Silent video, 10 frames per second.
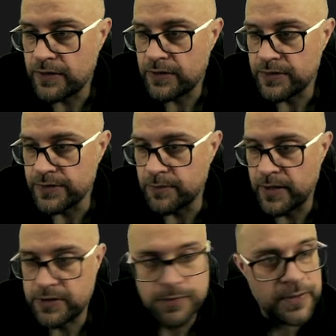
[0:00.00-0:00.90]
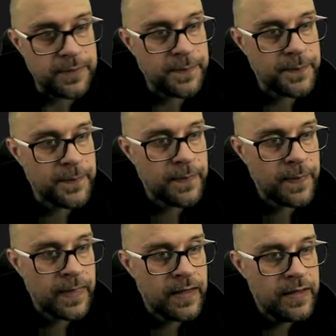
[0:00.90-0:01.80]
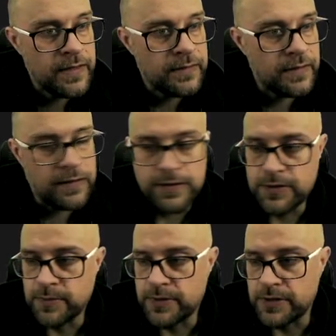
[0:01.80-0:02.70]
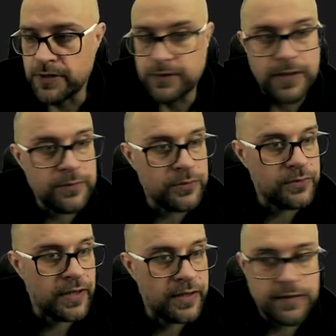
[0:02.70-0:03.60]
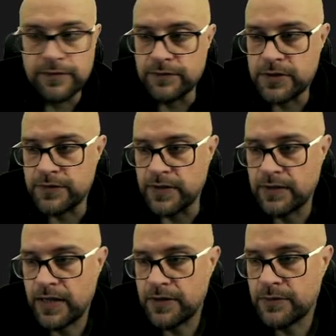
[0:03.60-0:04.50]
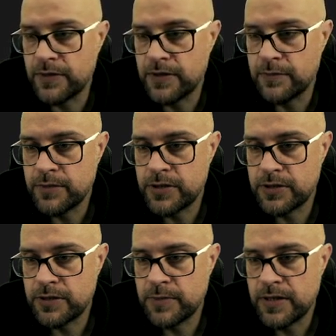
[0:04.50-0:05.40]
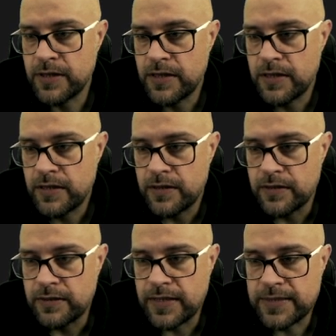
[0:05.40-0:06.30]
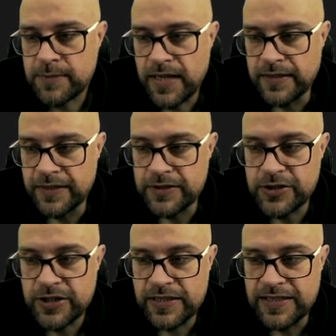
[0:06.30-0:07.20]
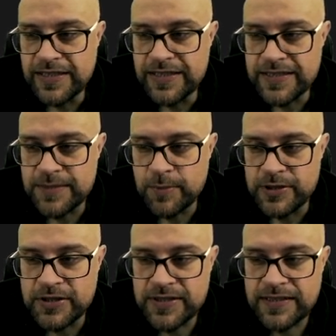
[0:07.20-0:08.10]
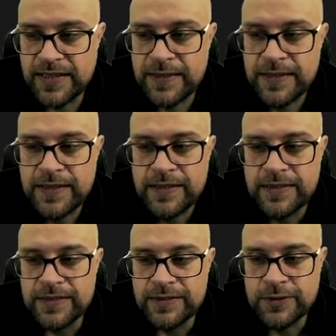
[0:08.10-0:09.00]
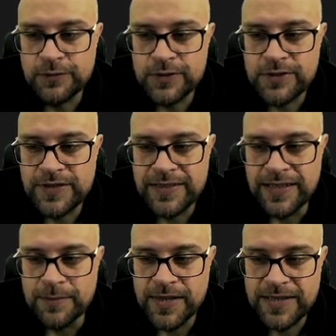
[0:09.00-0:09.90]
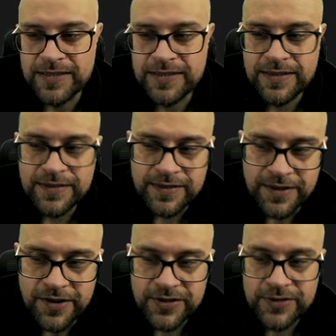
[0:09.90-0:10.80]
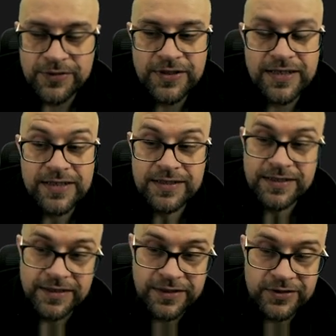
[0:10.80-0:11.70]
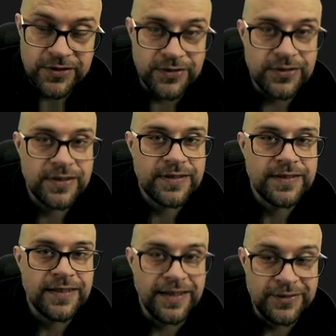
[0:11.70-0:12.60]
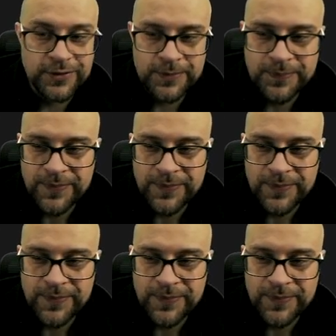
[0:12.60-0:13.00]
o zobaczmy, te liczby się nam tutaj wyświetlają, przy czym na zmianę. Jeżeli i jest parzyste, e, to wyświetlam raz years od i, raz years od et.